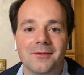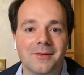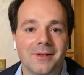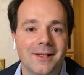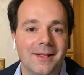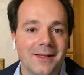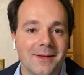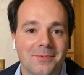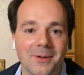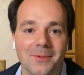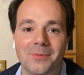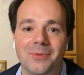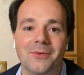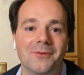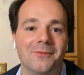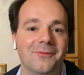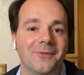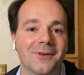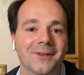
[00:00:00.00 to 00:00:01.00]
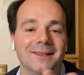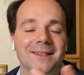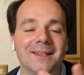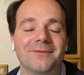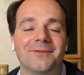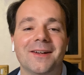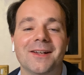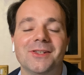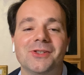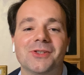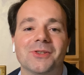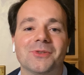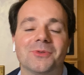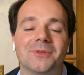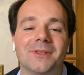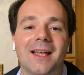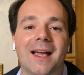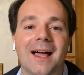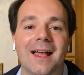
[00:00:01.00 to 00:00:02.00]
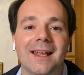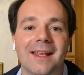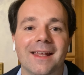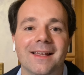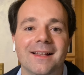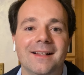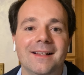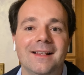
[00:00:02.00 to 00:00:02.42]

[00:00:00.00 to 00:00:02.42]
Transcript: quindi proprio un voltafaccia totale